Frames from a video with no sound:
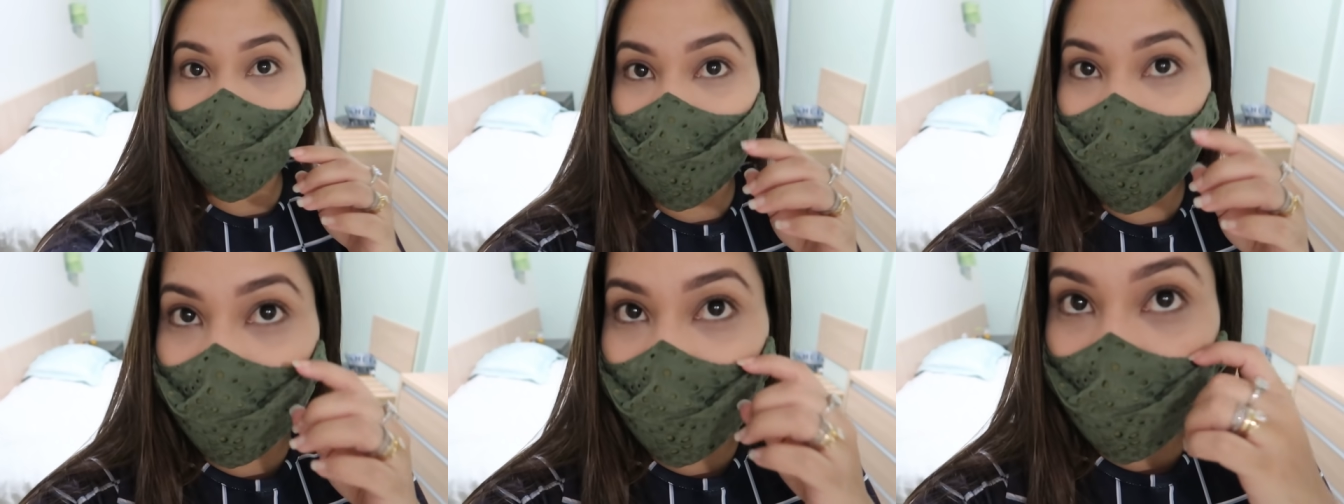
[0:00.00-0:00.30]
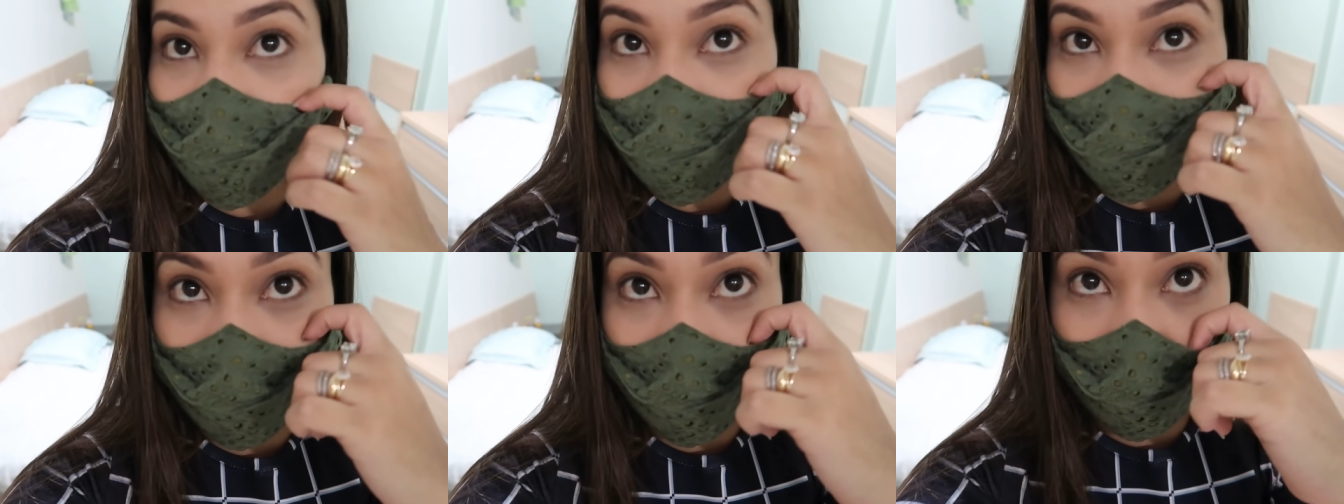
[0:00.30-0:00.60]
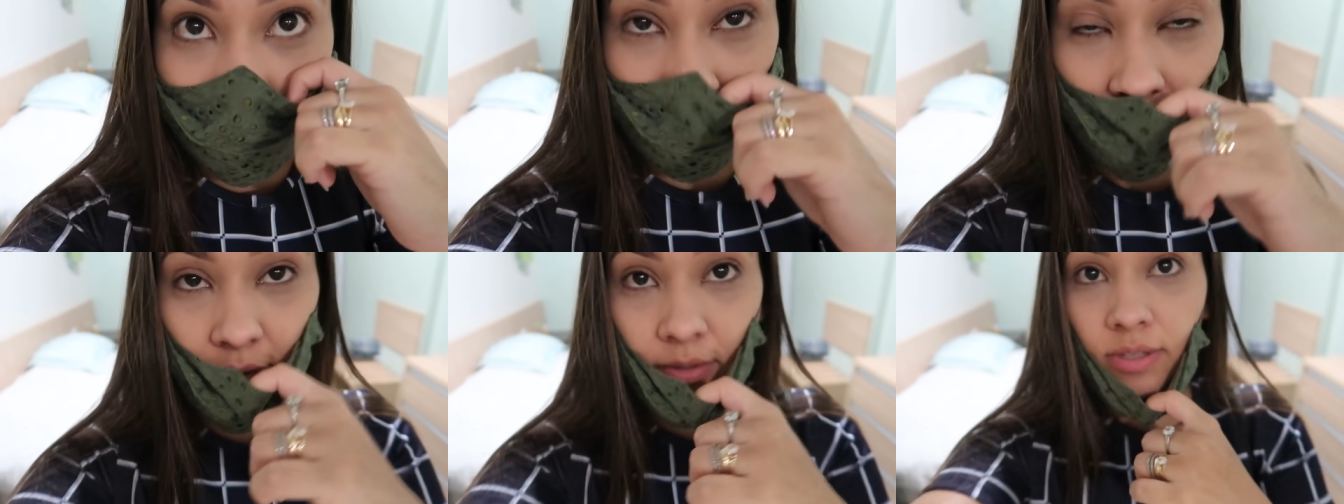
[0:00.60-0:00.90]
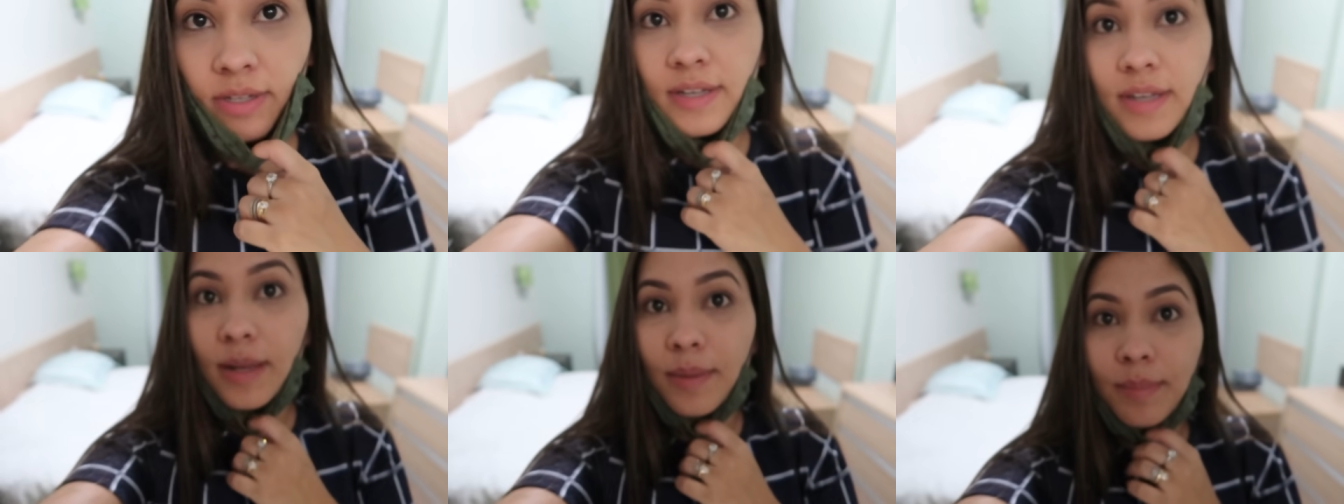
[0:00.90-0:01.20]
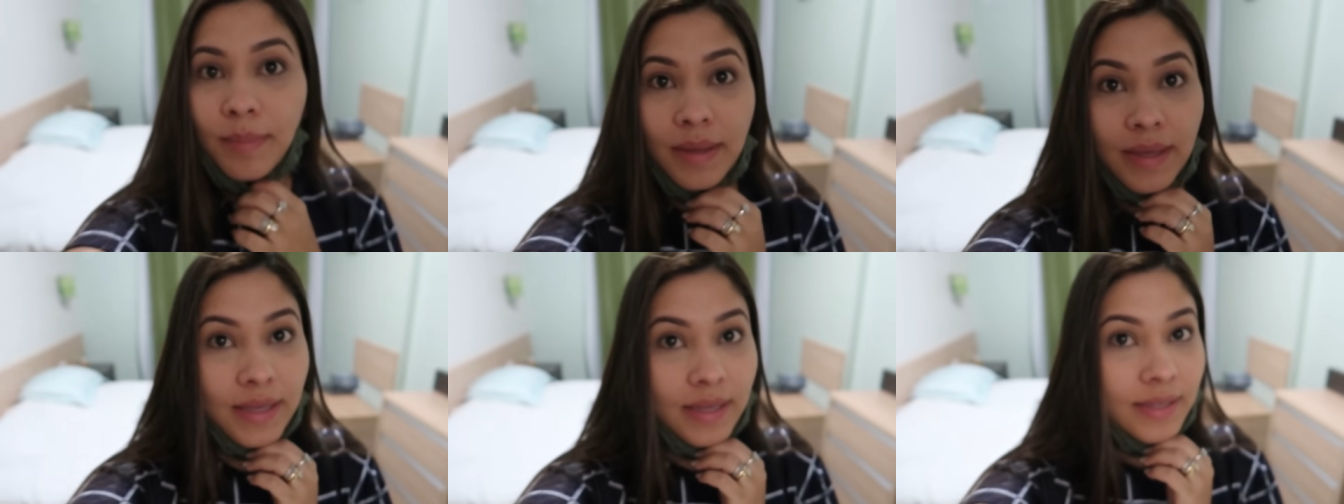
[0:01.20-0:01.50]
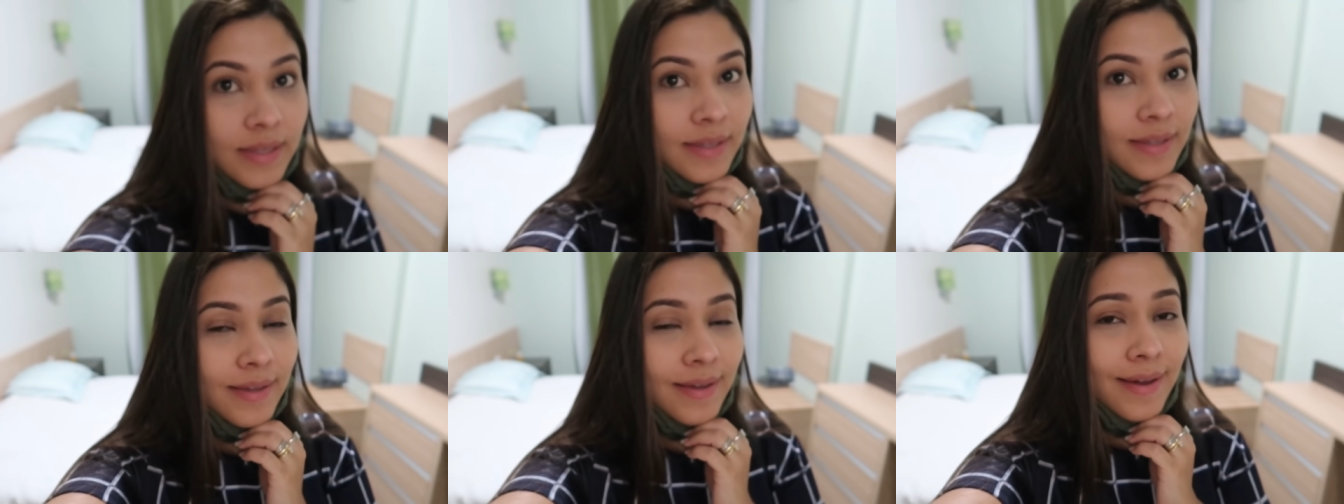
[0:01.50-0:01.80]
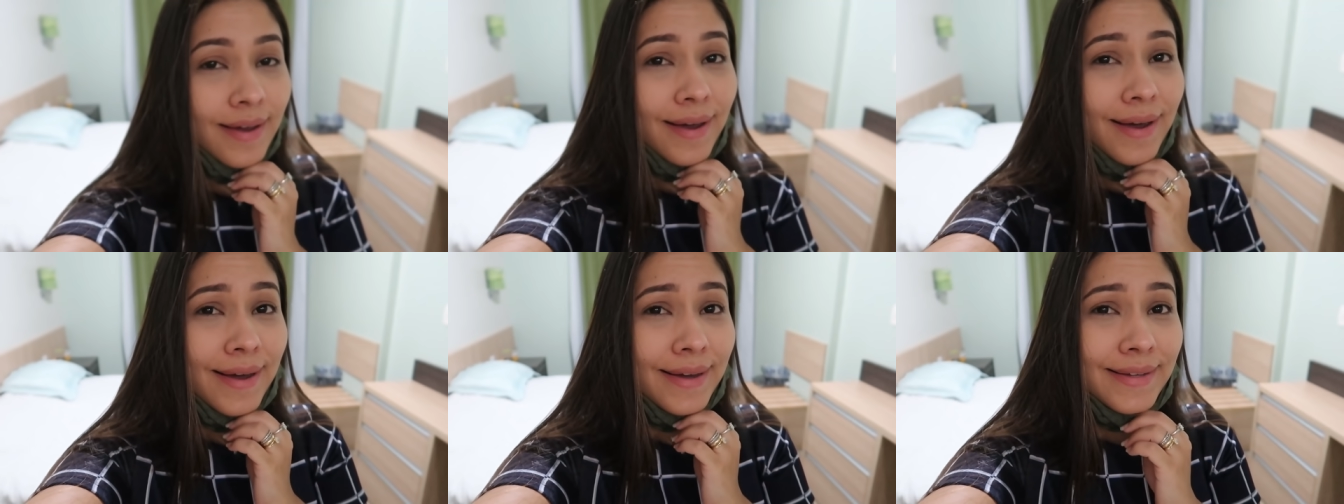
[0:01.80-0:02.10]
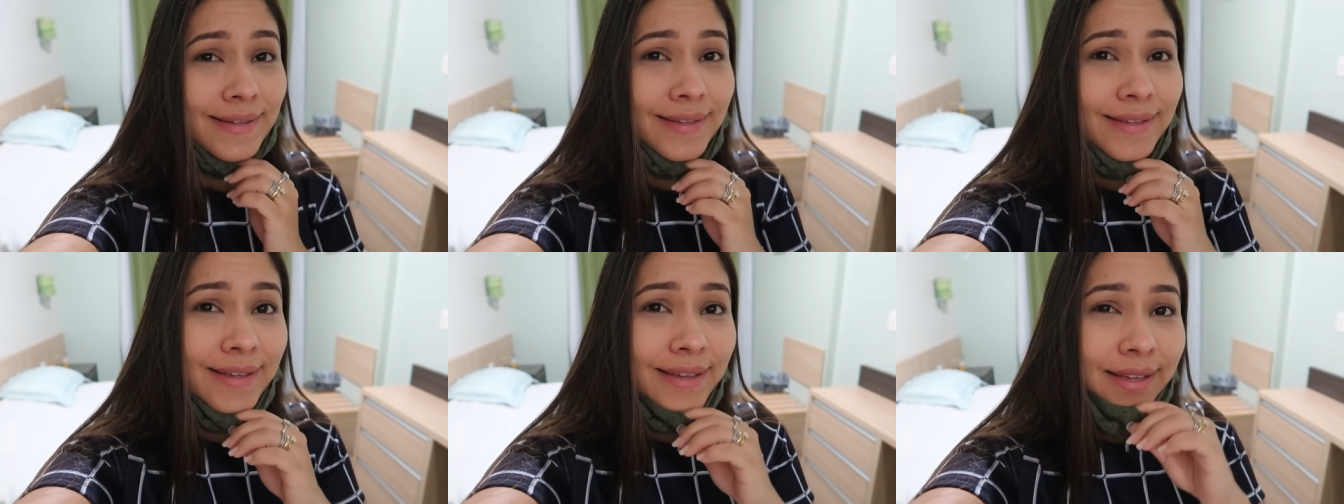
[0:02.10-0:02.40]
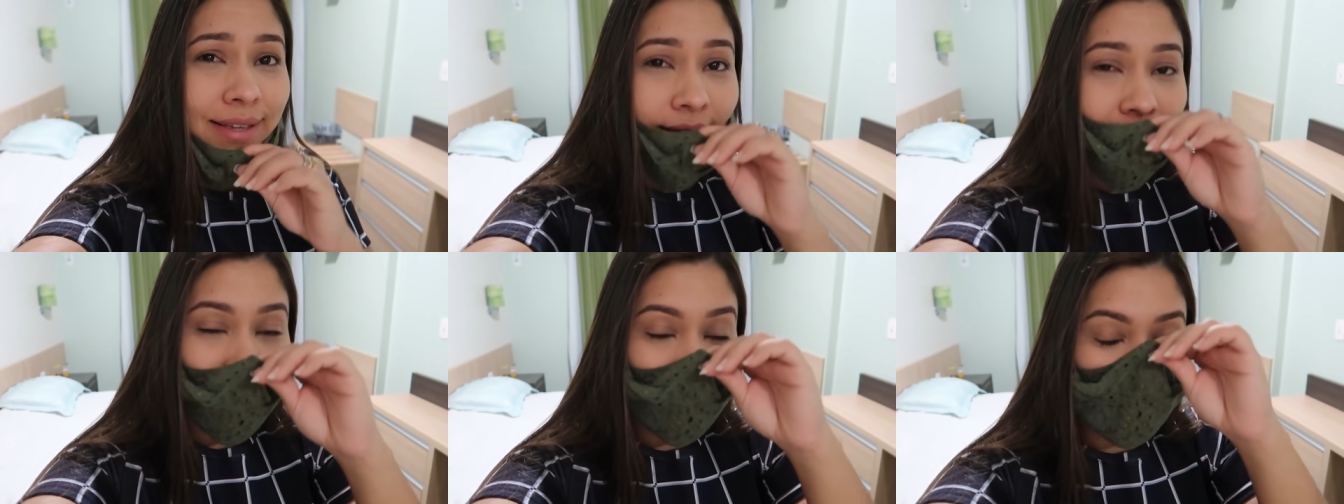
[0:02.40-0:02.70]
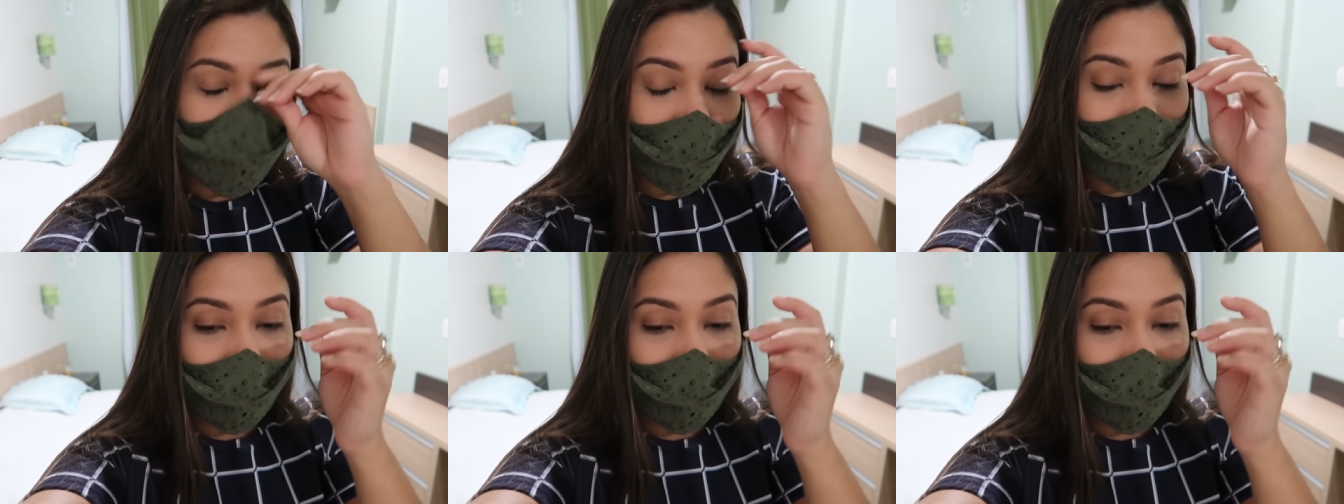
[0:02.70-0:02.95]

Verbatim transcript: gente, tirei toda aquela make. Ah, que